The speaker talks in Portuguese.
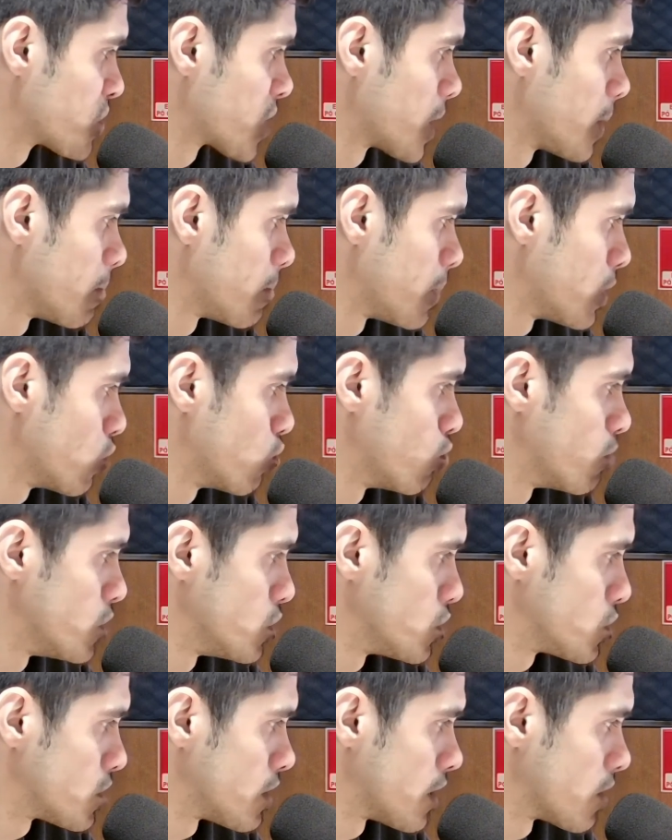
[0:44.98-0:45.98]
pelo
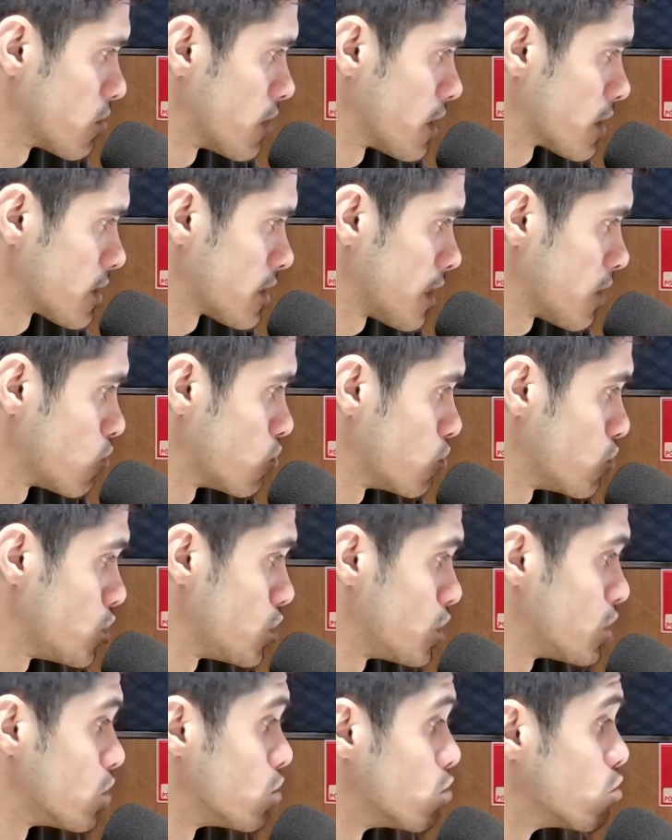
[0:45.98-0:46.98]
Ministério da
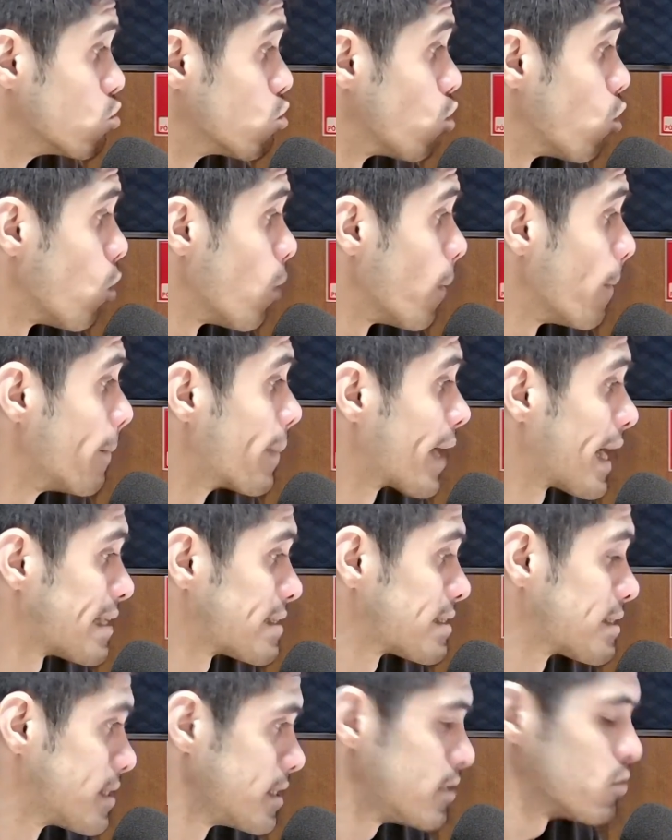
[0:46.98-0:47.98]
Saúde no
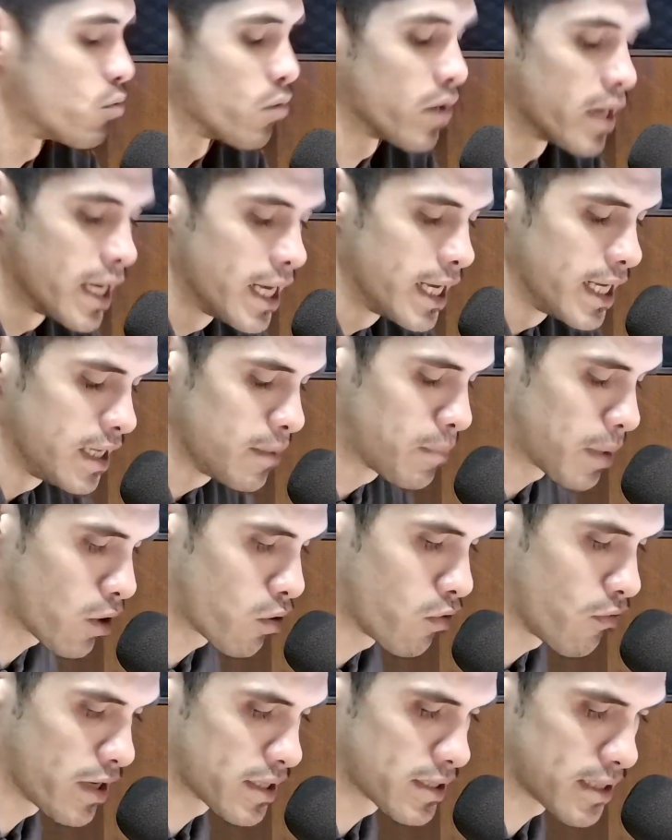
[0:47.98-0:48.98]
Brasil. E para
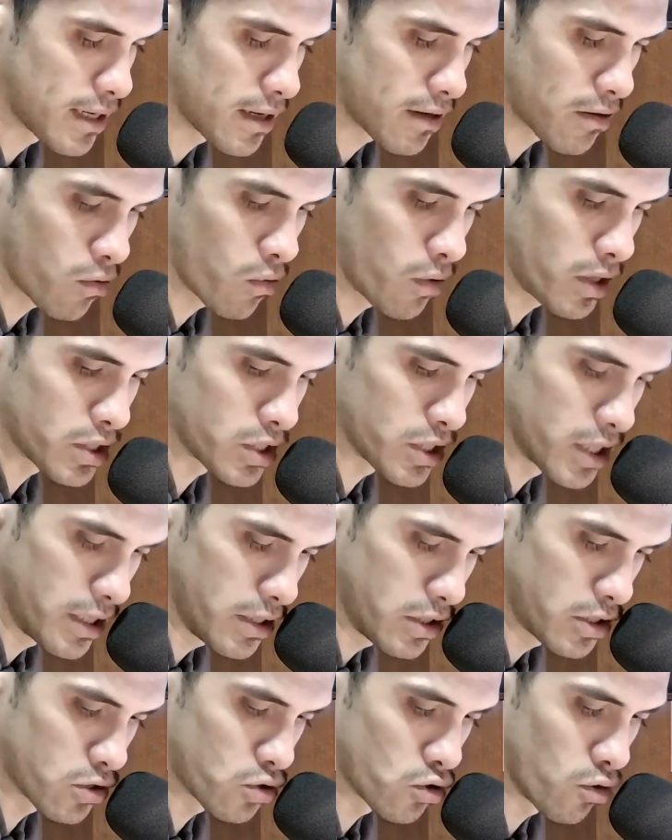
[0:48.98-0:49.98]
conversar com a
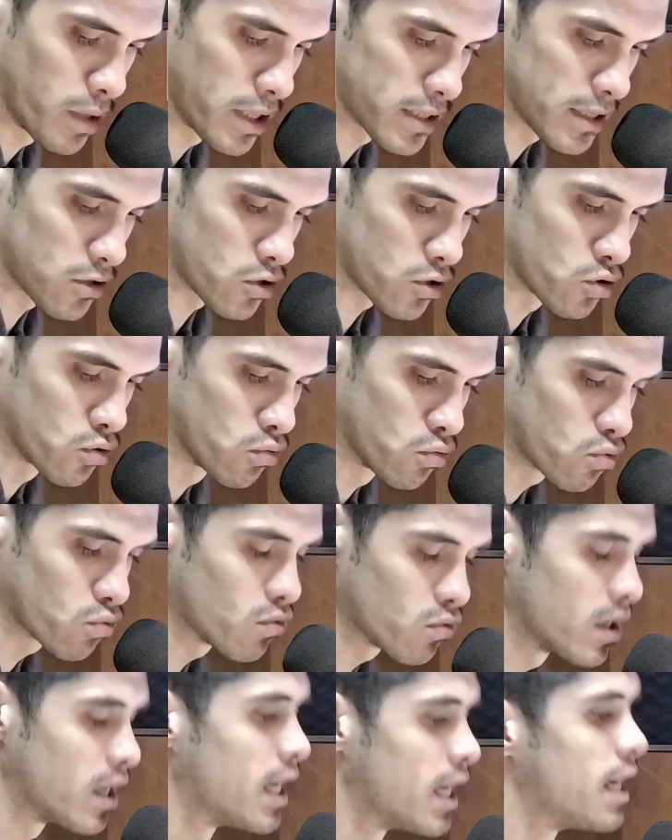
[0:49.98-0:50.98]
gente sobre esse
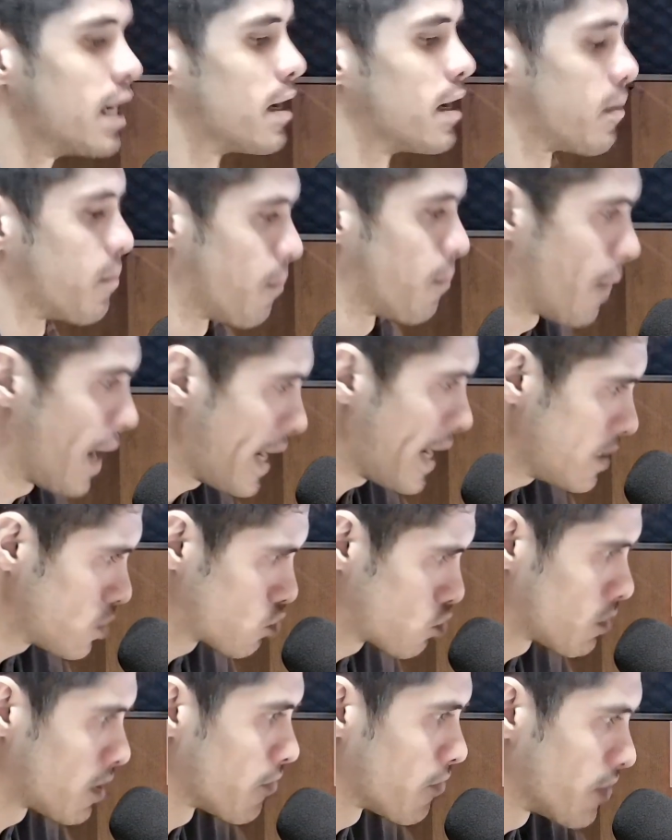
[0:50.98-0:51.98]
assunto, mais
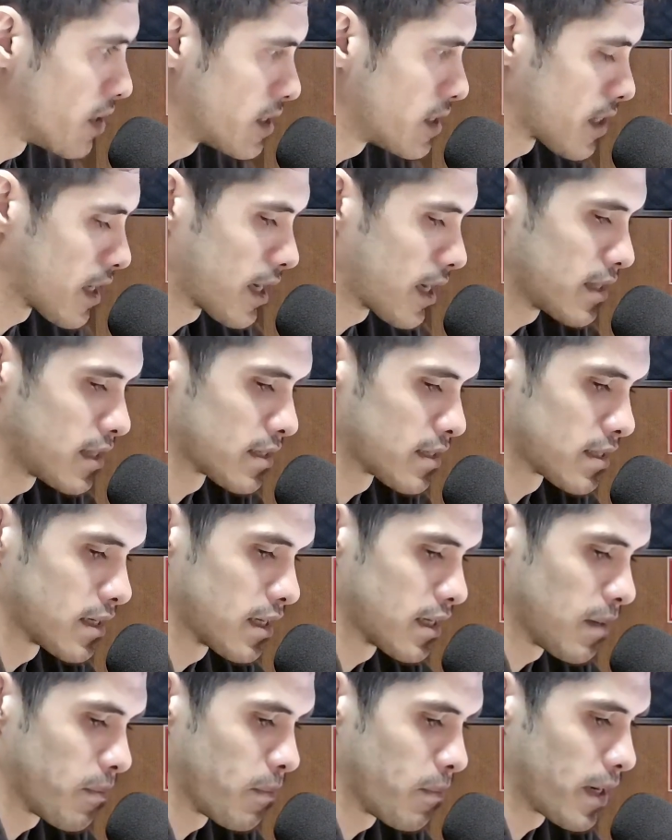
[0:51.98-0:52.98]
uma vez
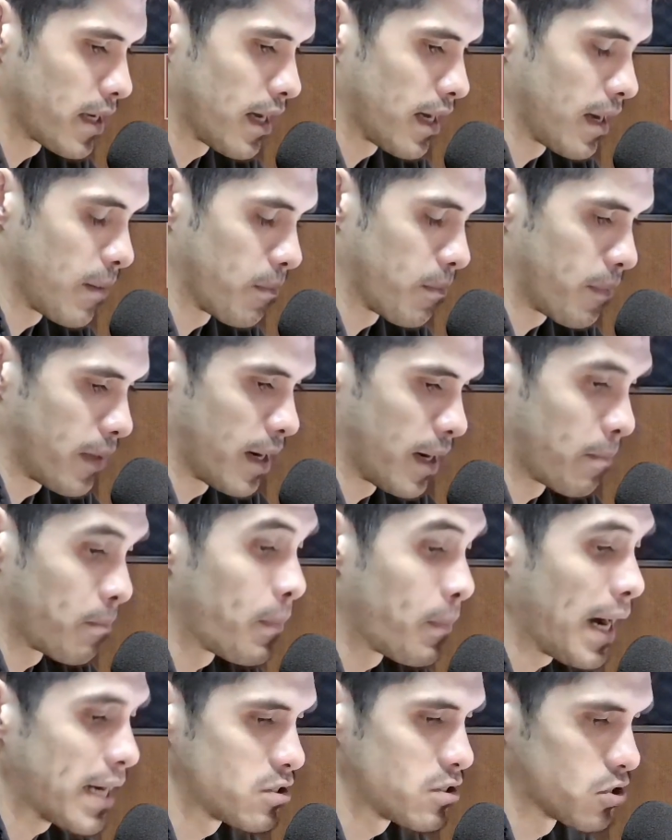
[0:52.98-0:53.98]
agradecendo a, a, a
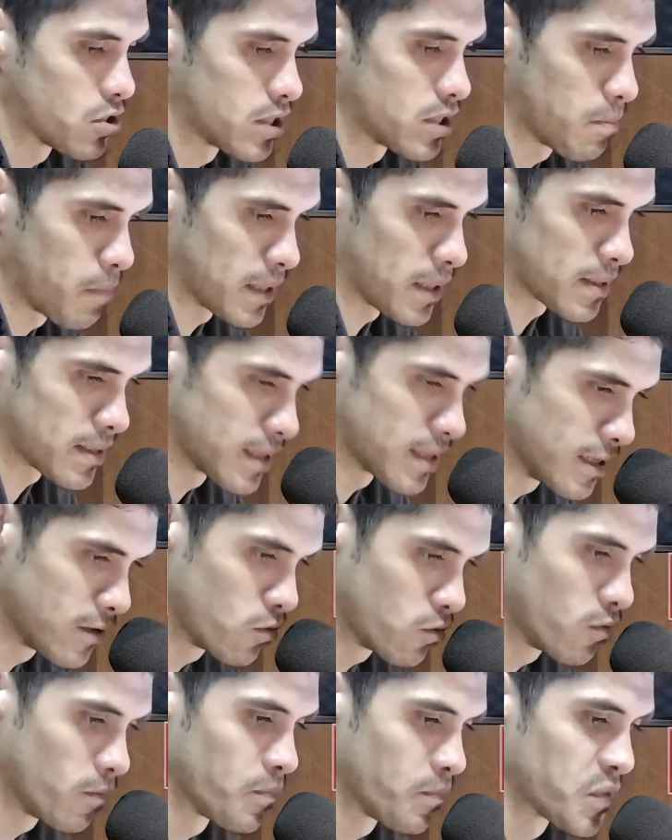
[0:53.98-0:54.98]

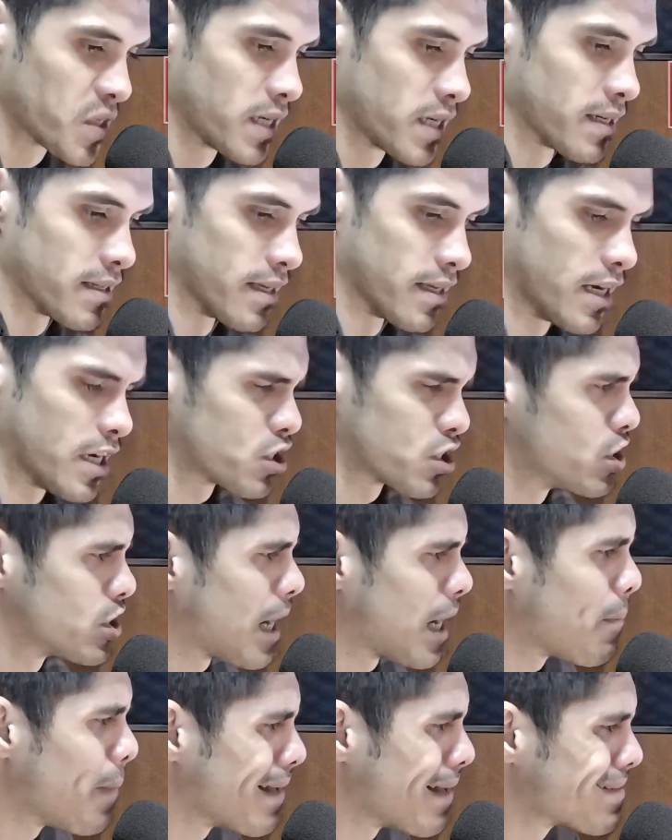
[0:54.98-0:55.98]
participação. Né? Acho que
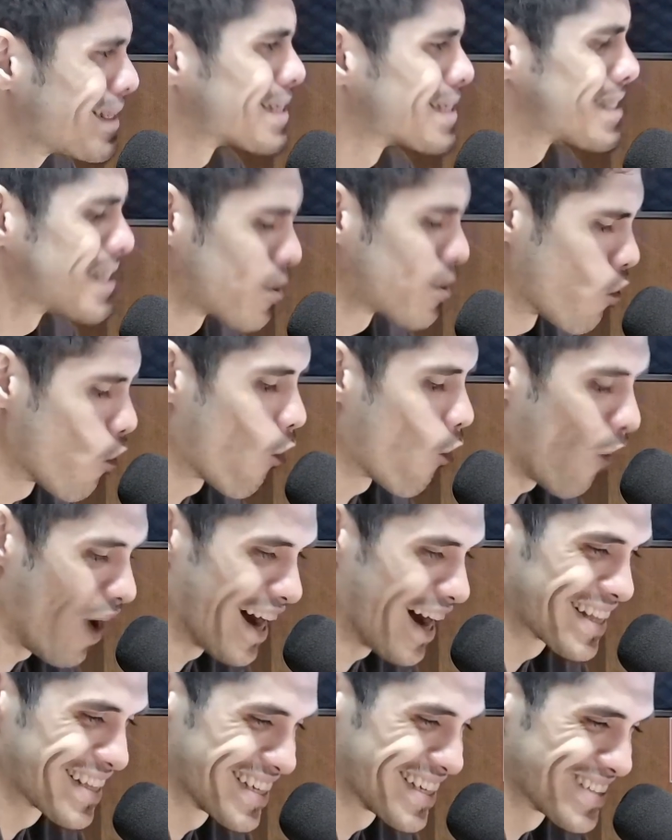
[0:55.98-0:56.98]
já é bem a terceira ou
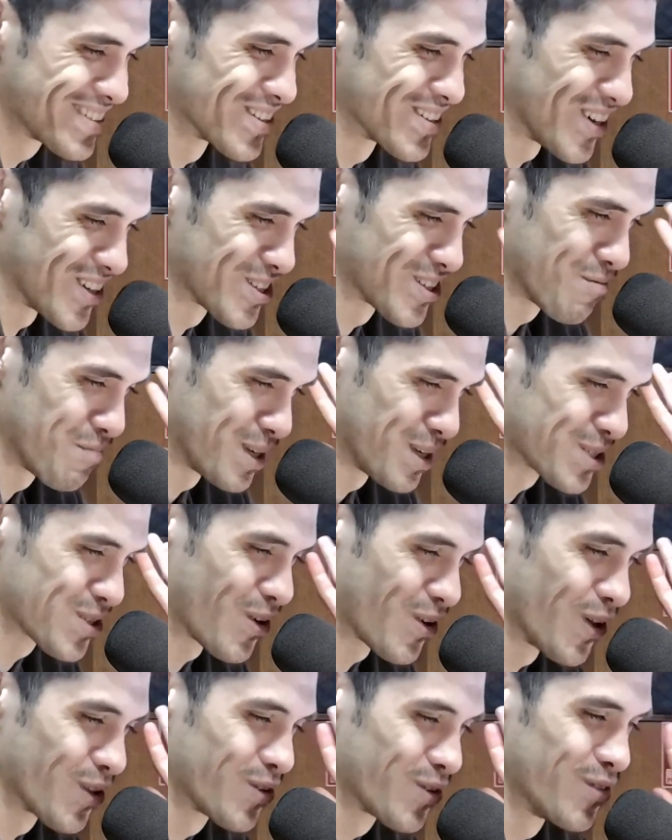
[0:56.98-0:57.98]
quarta do nosso
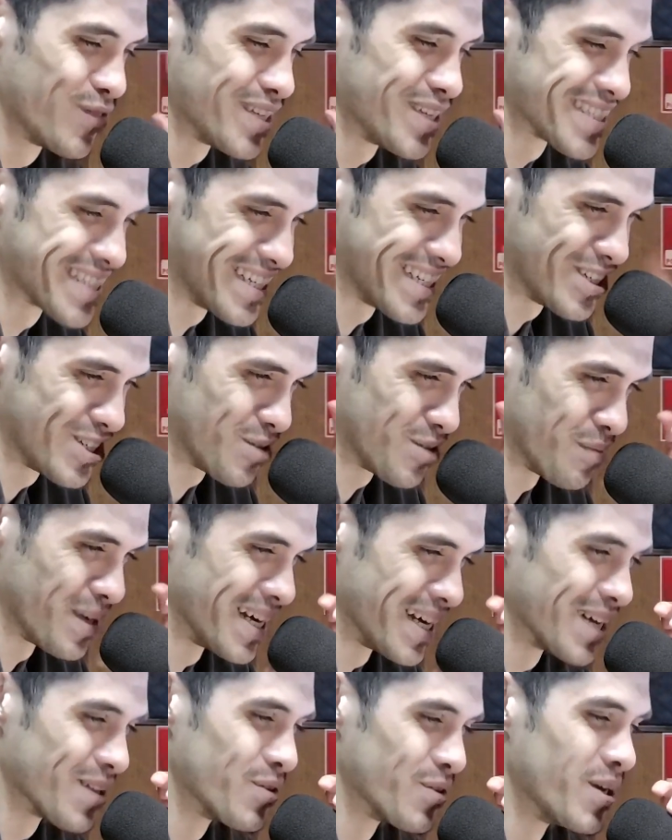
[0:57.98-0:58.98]
psicólogo Vicente
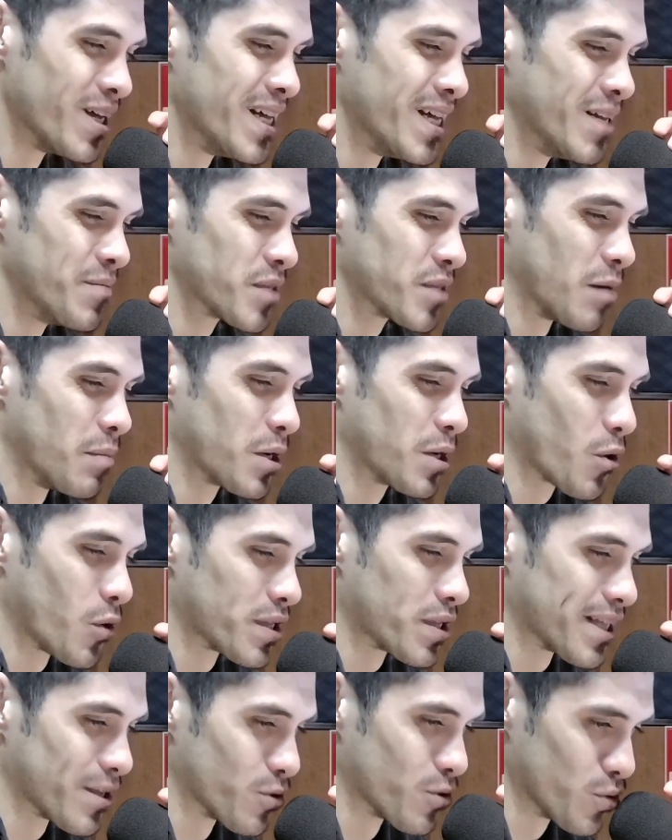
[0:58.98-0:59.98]
Melo, também
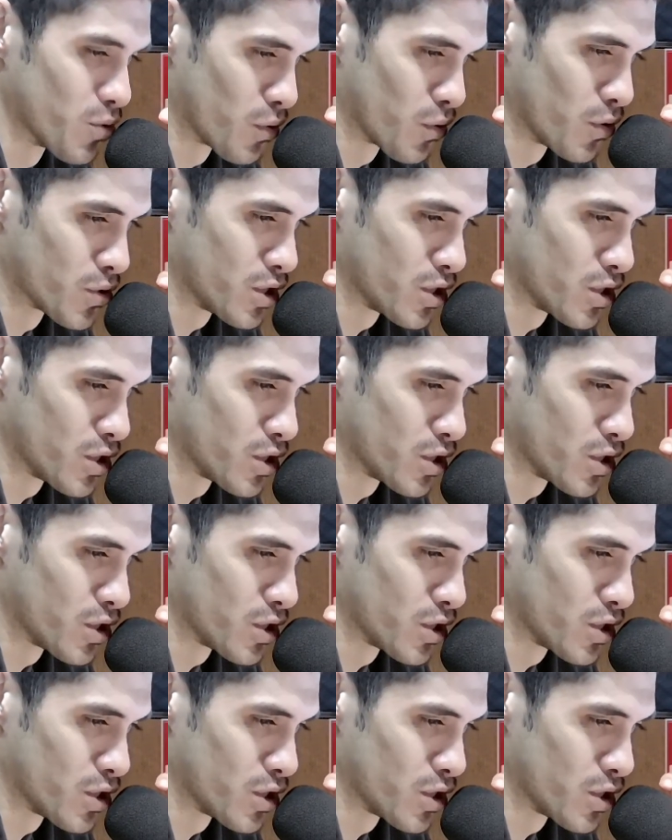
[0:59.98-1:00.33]
coordenador do curso de